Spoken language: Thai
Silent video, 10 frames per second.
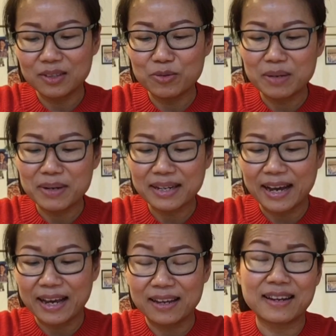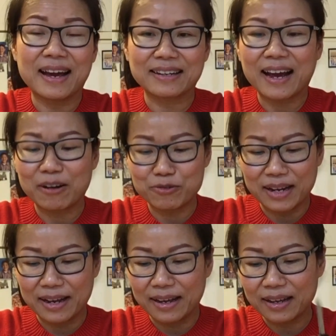อยู่ที่เมืองไทยไออ่านข่าวอยู่
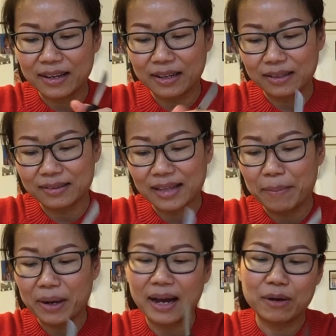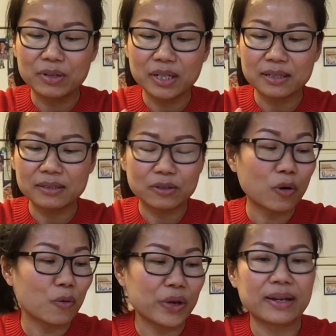นะไอตามข่าวเรื่องโค
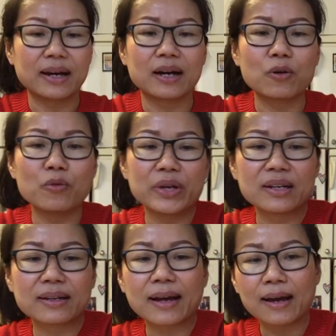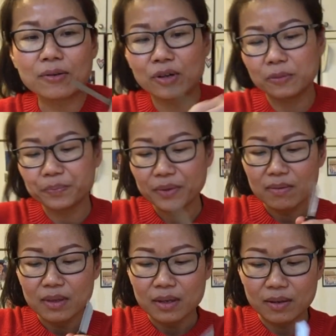วิดอะค่ะโควิด -19 เนาะ
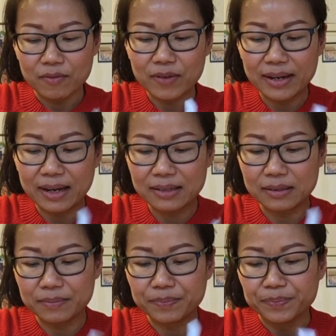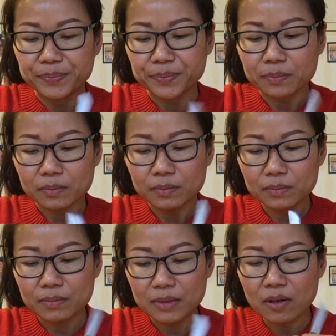ไวรัส
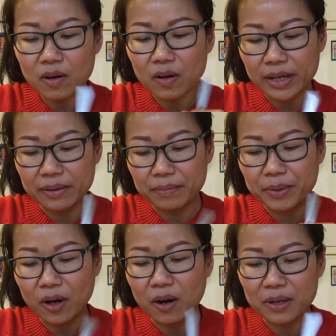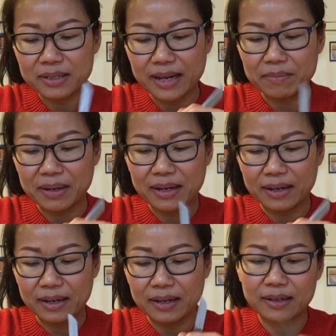ก็เห็น พี่ออมก็แชทมา
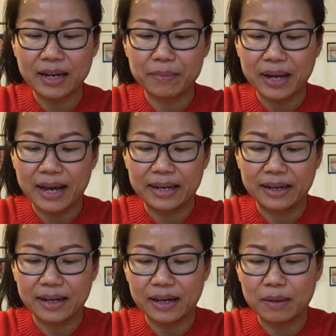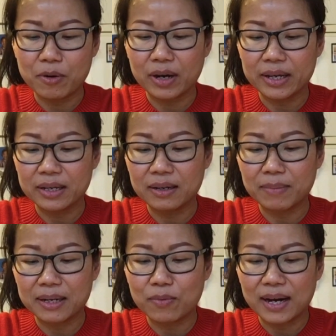ถามไถ่นะคะ บอกให้ระ
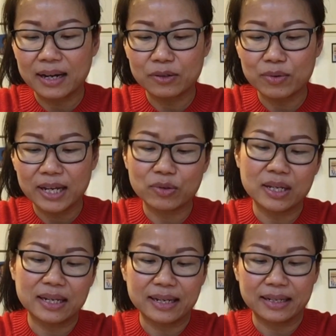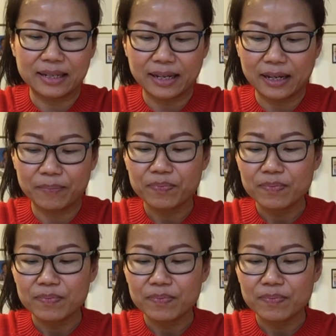มัดระวังดูแลตัวเองอะไรเงี้ยค่ะ